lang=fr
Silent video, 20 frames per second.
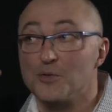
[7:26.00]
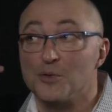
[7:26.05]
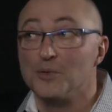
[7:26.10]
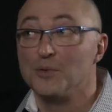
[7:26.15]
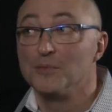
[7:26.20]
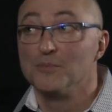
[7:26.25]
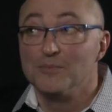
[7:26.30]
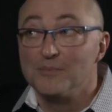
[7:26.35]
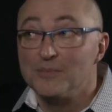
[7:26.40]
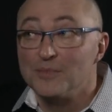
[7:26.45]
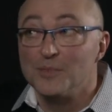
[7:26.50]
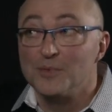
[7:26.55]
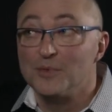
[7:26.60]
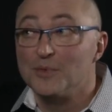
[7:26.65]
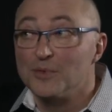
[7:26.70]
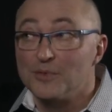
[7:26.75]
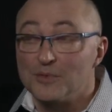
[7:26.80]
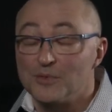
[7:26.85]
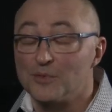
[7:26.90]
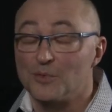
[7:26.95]
euh,
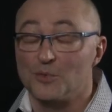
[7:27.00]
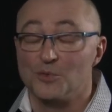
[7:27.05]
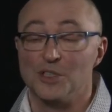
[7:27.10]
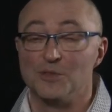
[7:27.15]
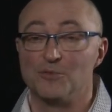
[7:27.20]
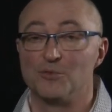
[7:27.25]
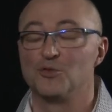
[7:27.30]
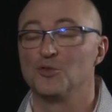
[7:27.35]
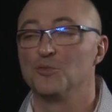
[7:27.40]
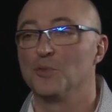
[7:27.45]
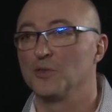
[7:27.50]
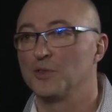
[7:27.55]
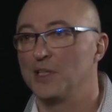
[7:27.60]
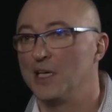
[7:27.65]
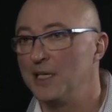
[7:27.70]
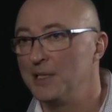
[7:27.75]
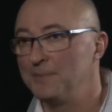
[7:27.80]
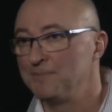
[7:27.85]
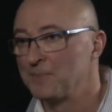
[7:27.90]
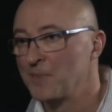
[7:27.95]
au niveau du
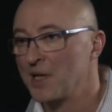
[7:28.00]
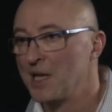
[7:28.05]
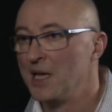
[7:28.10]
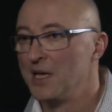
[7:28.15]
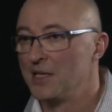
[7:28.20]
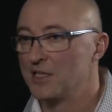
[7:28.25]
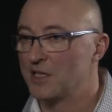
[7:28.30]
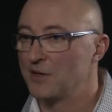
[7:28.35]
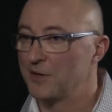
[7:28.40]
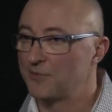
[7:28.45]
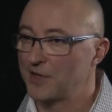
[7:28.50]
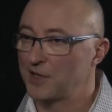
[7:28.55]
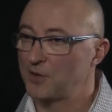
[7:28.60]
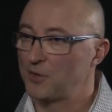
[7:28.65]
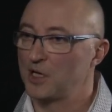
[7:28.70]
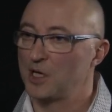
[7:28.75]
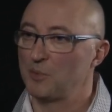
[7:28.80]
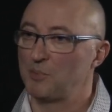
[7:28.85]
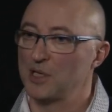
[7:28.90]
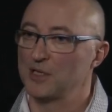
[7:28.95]
mental, ce qui va faire que
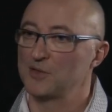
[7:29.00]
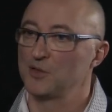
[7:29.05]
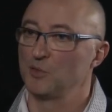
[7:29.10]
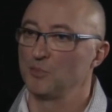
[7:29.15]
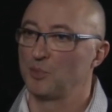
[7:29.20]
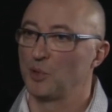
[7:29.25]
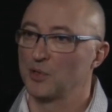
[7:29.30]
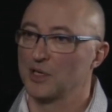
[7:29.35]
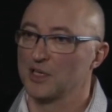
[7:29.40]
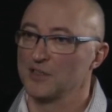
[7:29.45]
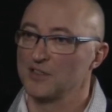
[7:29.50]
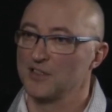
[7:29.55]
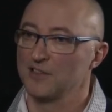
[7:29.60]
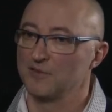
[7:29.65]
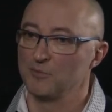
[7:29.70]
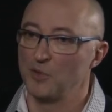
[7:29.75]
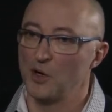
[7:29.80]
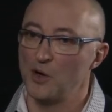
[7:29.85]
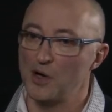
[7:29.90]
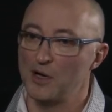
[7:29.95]
la personne
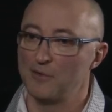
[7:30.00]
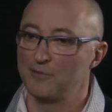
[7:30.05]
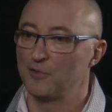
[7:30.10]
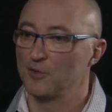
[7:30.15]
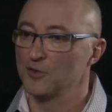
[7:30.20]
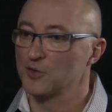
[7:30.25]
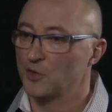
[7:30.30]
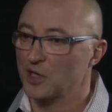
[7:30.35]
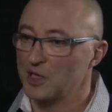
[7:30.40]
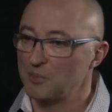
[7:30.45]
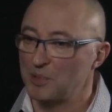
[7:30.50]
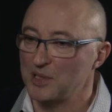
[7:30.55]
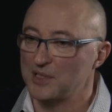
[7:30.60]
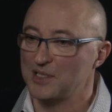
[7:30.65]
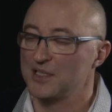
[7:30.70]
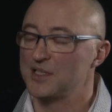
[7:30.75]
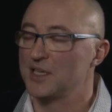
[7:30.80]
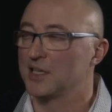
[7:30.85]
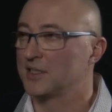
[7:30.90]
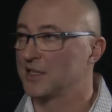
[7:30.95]
progressivement, à force de
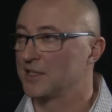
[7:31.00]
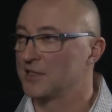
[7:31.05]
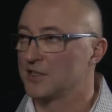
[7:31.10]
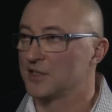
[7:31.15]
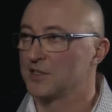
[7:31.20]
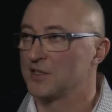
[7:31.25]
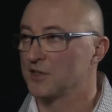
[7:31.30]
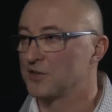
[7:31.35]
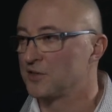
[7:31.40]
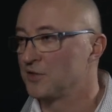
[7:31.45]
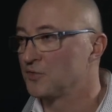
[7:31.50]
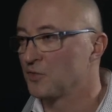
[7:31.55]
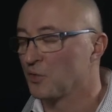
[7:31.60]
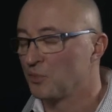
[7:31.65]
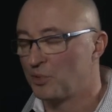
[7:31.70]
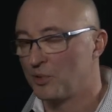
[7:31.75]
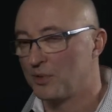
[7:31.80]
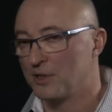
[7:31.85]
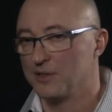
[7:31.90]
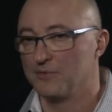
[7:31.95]
répéter certains exercices, on
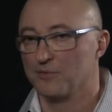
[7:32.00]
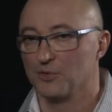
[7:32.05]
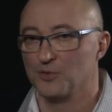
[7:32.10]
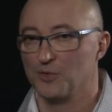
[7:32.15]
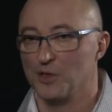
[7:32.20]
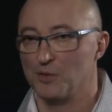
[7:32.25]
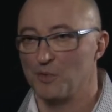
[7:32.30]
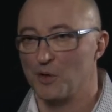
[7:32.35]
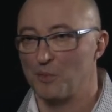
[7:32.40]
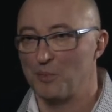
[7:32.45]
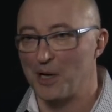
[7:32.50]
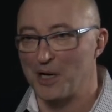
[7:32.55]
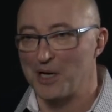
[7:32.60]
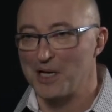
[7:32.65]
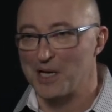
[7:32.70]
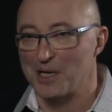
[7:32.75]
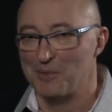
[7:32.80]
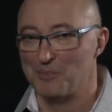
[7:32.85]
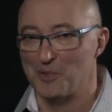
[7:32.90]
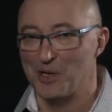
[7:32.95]
pourra éventuellement parler
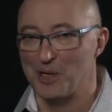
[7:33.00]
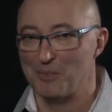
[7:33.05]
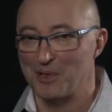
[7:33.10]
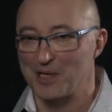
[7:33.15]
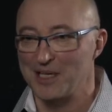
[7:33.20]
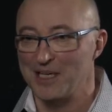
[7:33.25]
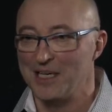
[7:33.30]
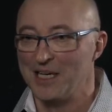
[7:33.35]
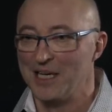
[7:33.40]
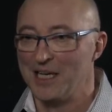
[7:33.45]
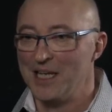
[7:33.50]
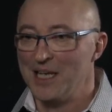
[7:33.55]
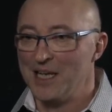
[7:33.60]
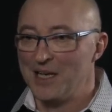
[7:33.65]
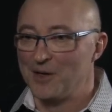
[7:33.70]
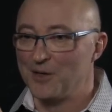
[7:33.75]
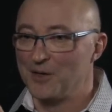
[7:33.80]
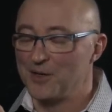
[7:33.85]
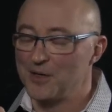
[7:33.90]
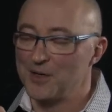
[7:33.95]
un peu après,
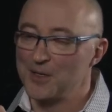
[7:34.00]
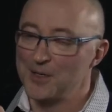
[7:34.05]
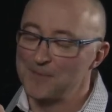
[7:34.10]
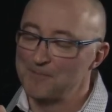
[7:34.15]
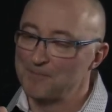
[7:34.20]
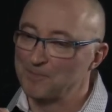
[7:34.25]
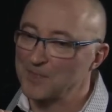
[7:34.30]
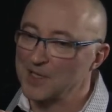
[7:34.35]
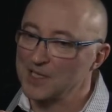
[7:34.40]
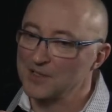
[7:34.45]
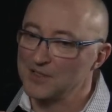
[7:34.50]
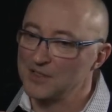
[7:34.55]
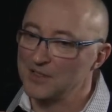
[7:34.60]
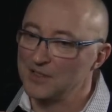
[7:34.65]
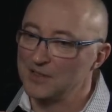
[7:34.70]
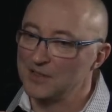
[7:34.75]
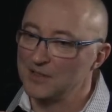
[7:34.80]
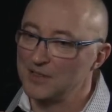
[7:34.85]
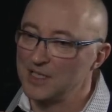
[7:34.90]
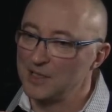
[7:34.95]
euh,
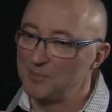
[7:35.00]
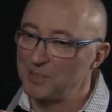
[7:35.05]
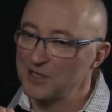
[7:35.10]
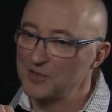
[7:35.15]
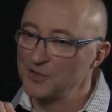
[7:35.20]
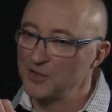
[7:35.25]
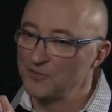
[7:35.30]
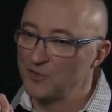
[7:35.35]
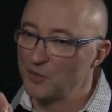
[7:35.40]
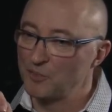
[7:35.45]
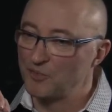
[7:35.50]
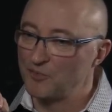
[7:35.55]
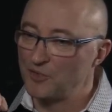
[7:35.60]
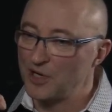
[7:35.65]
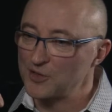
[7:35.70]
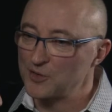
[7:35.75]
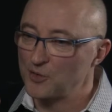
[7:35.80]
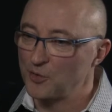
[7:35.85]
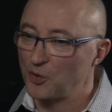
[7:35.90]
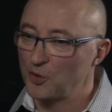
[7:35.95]
les personnes vont
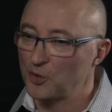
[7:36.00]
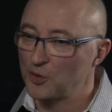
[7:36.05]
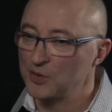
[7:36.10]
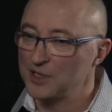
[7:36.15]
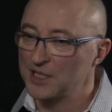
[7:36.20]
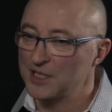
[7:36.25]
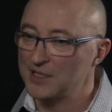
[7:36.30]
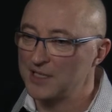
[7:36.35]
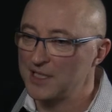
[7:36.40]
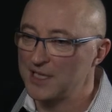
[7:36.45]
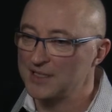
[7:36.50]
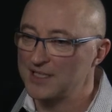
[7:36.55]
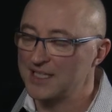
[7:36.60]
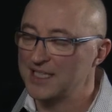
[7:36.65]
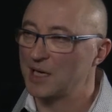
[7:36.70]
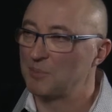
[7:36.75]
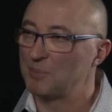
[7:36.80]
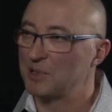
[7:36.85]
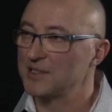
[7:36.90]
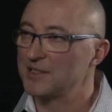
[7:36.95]
pouvoir se reconnecter à des
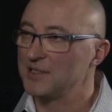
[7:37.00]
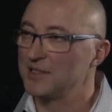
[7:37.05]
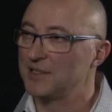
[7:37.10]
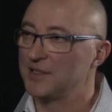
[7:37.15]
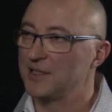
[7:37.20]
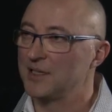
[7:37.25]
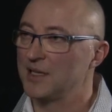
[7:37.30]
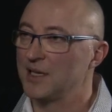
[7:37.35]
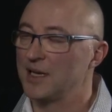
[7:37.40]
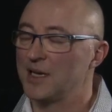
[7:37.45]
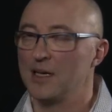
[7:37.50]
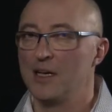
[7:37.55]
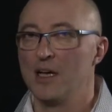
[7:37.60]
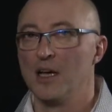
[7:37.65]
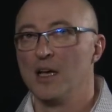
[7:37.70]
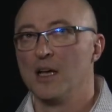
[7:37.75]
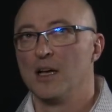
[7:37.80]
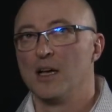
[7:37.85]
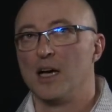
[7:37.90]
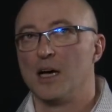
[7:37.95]
capacités,
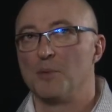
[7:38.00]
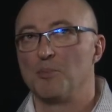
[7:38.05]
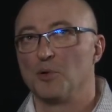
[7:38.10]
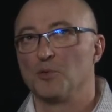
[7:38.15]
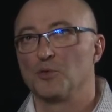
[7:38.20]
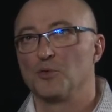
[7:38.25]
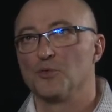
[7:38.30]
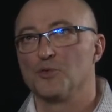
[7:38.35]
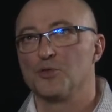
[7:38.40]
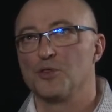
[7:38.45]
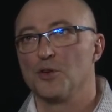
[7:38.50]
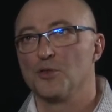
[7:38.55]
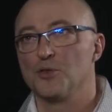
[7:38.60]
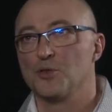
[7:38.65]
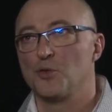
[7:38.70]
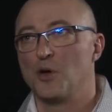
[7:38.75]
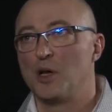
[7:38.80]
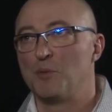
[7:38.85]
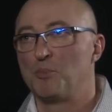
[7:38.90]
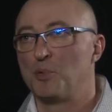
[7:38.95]
à, prendre conscience
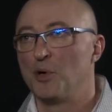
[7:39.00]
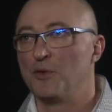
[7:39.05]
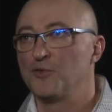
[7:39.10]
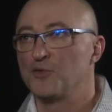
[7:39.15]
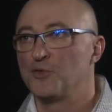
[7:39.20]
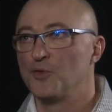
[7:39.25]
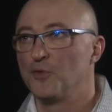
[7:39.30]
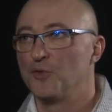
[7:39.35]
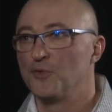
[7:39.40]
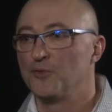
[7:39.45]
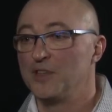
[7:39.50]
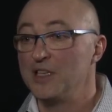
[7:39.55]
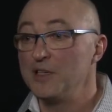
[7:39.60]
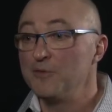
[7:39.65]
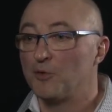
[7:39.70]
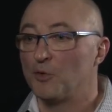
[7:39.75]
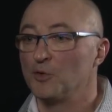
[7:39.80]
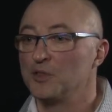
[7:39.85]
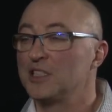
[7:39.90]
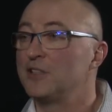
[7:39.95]
qu'elles peuvent se
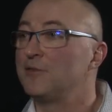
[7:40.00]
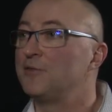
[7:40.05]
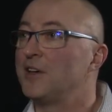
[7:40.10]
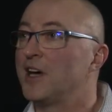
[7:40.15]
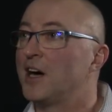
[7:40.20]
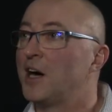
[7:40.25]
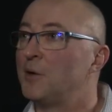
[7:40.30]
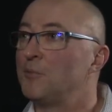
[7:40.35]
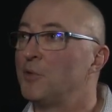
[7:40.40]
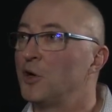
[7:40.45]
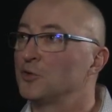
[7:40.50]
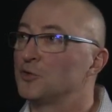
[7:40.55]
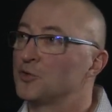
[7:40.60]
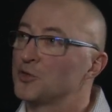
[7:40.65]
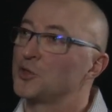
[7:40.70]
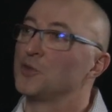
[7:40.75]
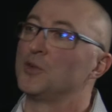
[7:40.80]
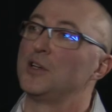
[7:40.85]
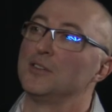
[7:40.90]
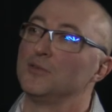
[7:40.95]
vivre différemment de
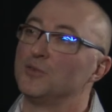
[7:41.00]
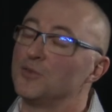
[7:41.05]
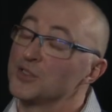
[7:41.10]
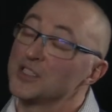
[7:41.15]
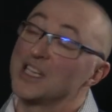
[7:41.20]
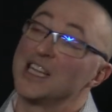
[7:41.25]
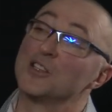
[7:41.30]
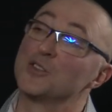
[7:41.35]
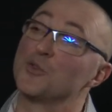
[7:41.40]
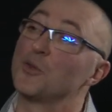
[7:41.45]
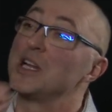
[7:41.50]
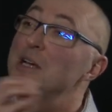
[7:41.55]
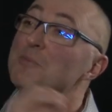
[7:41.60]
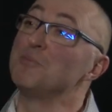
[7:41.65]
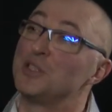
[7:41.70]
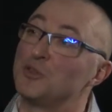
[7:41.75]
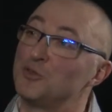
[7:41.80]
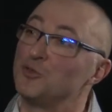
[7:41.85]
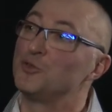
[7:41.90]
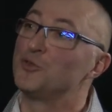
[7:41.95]
ce qu'elles ont
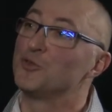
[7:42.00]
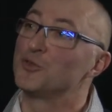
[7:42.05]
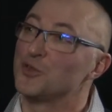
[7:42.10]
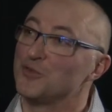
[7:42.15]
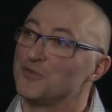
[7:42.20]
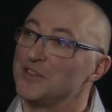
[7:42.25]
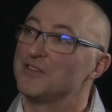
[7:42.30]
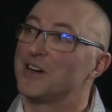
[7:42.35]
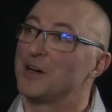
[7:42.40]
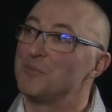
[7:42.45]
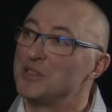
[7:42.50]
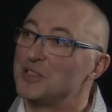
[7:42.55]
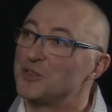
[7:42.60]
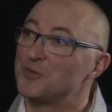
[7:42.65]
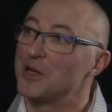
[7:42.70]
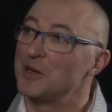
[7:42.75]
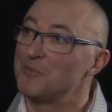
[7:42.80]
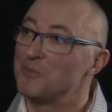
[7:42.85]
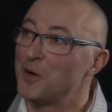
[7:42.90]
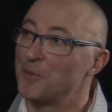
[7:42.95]
l'habitude de se vivre
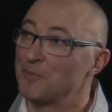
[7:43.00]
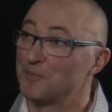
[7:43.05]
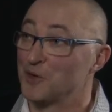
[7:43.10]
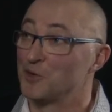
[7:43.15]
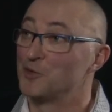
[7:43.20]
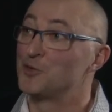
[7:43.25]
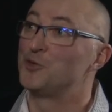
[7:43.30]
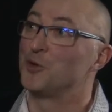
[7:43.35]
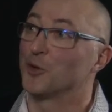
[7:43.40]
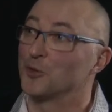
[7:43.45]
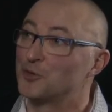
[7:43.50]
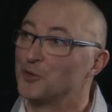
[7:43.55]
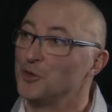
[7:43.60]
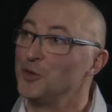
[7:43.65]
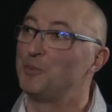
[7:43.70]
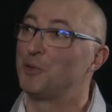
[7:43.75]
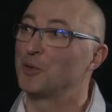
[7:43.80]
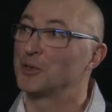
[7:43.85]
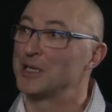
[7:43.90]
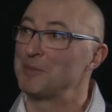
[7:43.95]
habituellement, surtout
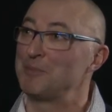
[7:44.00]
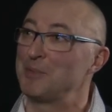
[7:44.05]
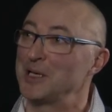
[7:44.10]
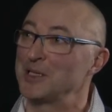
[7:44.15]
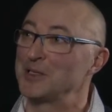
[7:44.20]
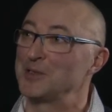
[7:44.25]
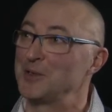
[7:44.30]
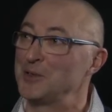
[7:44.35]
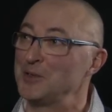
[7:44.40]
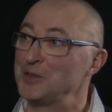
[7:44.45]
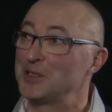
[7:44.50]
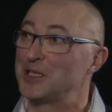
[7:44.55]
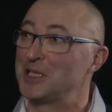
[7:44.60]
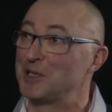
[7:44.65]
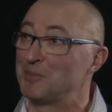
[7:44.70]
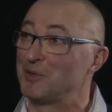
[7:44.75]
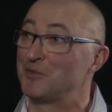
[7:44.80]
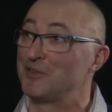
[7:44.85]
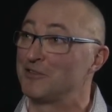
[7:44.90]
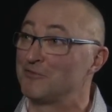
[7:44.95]
pour des personnes qui
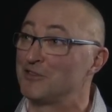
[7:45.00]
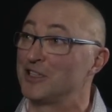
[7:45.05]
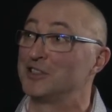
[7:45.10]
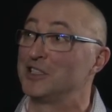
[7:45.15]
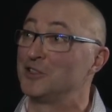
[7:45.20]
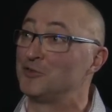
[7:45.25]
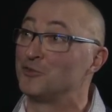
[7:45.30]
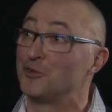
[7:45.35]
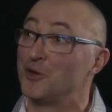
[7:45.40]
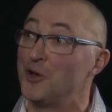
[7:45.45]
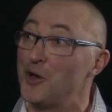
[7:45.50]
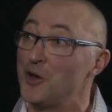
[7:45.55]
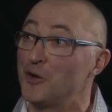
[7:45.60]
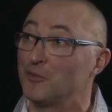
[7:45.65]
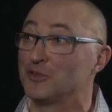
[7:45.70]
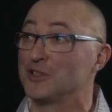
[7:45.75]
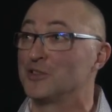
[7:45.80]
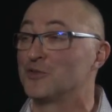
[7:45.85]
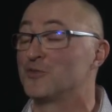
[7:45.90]
peuvent avoir des douleurs ou des